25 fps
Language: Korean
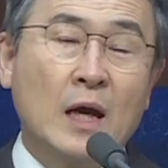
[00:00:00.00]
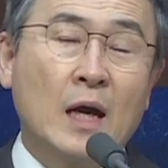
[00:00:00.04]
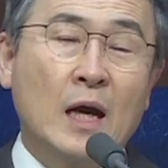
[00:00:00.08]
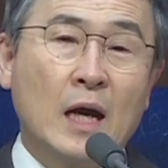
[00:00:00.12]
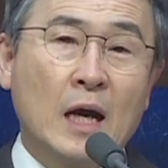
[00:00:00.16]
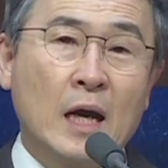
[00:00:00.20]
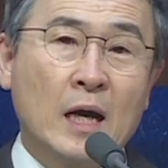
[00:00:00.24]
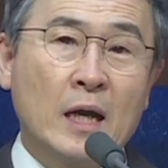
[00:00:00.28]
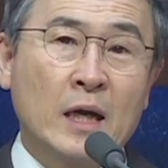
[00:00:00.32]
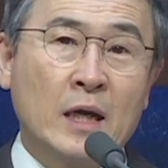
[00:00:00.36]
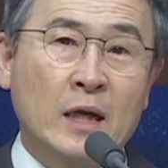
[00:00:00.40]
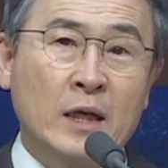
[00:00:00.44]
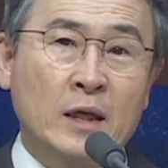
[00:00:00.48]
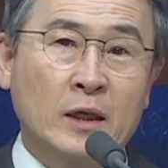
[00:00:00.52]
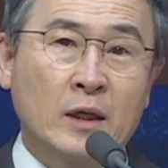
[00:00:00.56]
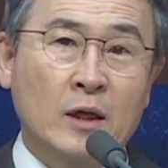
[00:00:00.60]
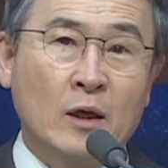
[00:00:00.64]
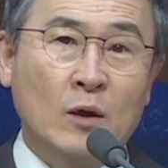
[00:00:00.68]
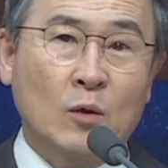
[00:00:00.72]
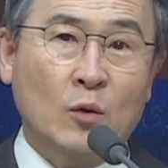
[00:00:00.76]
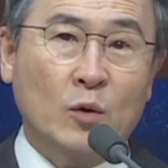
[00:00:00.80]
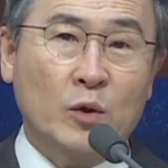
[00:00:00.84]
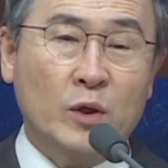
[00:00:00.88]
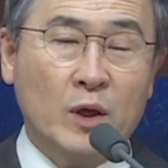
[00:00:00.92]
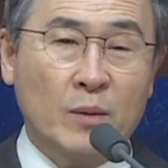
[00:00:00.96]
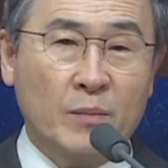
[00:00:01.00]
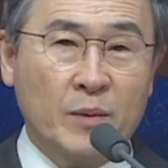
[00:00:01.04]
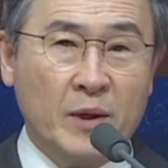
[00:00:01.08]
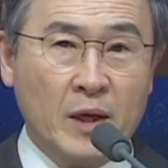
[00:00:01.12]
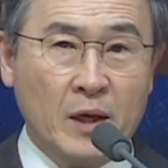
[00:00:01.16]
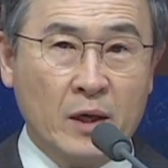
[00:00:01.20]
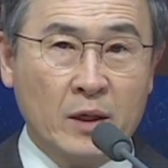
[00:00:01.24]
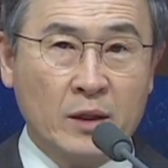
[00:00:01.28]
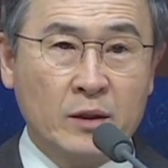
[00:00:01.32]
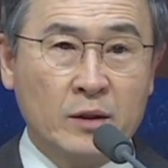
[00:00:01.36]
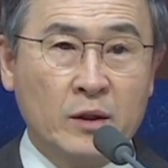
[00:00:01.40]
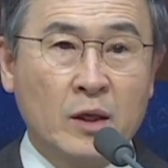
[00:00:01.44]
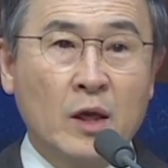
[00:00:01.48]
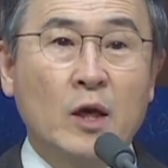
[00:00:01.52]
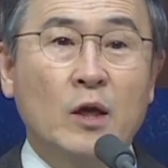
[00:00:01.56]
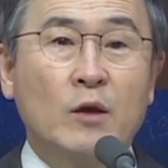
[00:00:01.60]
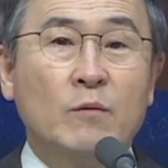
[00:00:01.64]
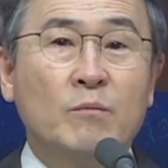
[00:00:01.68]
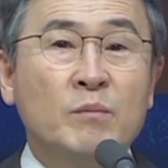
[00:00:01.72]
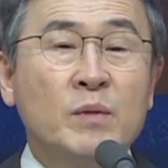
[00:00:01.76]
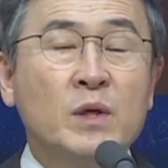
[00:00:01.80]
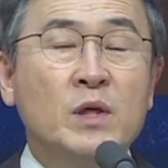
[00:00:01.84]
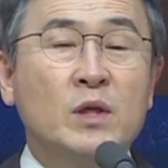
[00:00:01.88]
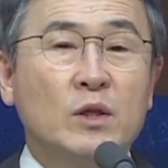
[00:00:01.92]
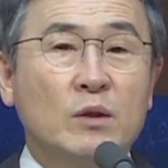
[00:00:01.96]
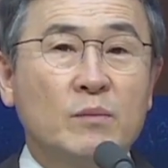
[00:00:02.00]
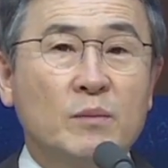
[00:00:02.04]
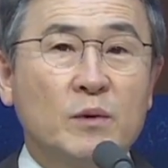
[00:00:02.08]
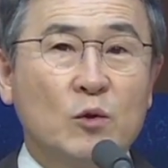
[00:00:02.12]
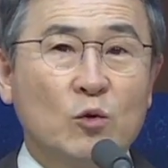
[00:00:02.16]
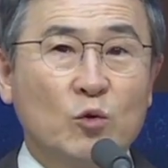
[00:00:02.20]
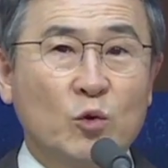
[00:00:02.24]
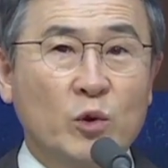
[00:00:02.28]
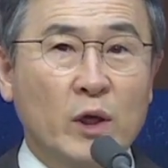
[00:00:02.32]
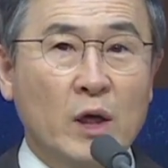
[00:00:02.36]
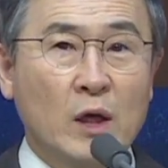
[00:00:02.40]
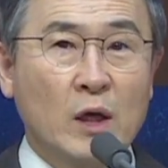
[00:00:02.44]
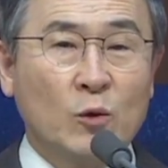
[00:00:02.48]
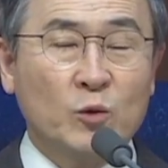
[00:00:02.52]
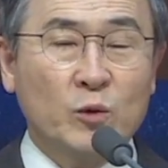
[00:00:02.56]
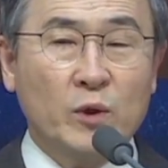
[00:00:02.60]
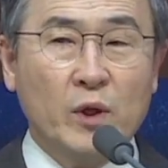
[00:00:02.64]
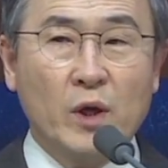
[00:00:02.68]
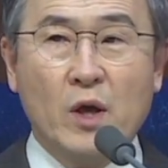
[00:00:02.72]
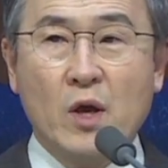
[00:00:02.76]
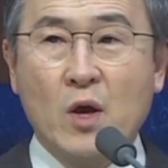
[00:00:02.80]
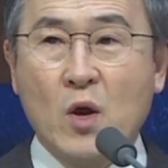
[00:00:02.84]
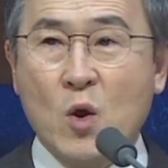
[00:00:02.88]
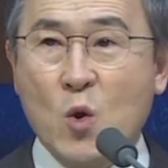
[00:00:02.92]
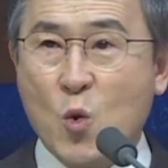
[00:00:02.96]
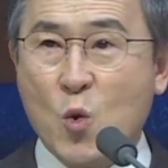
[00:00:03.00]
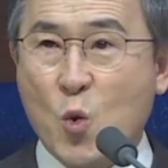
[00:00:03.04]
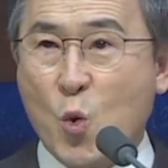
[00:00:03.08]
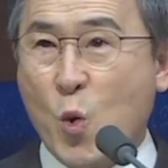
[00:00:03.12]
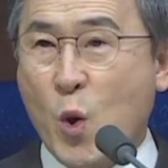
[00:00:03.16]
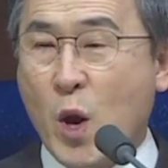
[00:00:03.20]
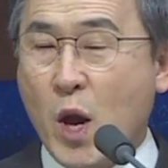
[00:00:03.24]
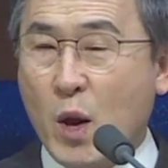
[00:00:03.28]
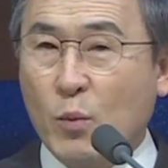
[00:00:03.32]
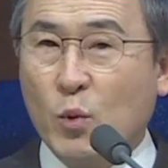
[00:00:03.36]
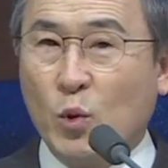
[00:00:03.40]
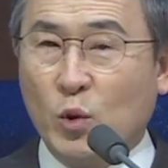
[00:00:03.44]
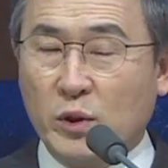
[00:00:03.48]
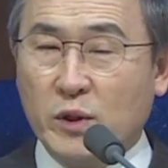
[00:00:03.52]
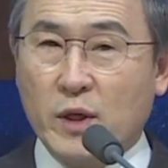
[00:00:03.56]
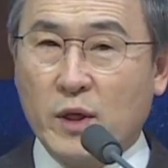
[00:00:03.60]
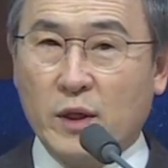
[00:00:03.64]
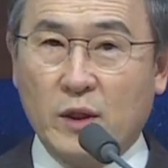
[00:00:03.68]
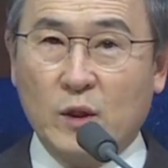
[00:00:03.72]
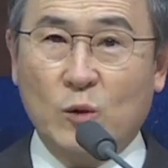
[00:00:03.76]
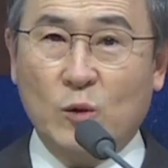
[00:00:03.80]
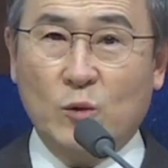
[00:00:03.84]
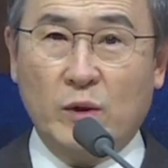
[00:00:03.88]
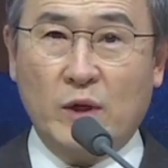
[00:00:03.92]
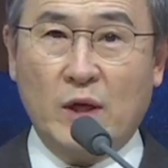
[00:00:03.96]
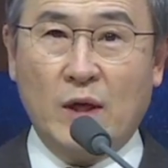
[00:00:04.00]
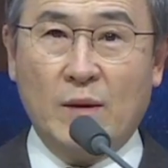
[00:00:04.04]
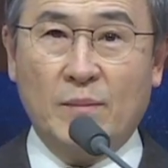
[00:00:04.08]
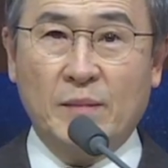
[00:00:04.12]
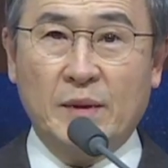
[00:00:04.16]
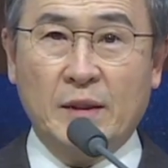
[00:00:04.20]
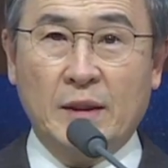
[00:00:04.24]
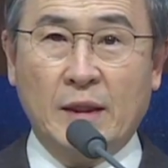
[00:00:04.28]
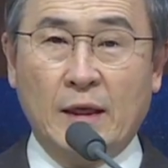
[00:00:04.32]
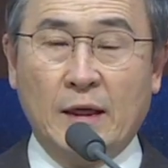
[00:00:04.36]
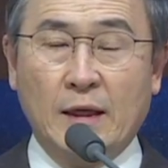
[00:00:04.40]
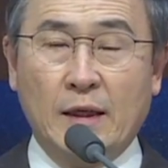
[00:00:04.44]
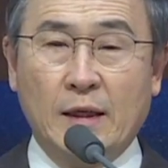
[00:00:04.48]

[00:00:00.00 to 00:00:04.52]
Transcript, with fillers: 하나님께로 예배하는 믿음이 우리 가운데 회복되길 원합니다.